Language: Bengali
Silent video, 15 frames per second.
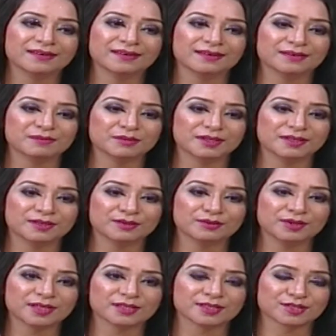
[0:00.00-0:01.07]
আমি
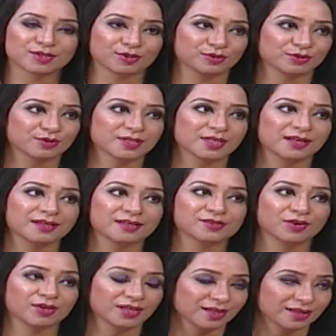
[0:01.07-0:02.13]
দুই সালে
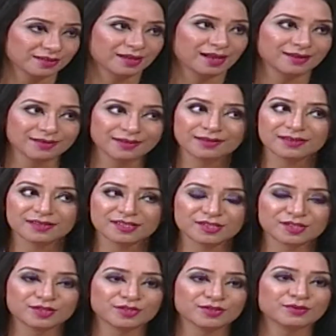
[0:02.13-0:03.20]
টনি খান কালিনারি
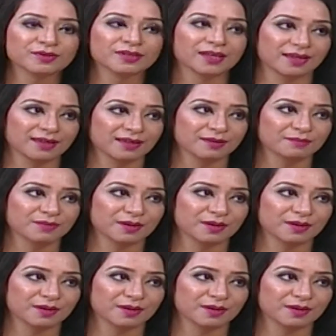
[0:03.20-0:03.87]
ইনস্টিটিউট থেকে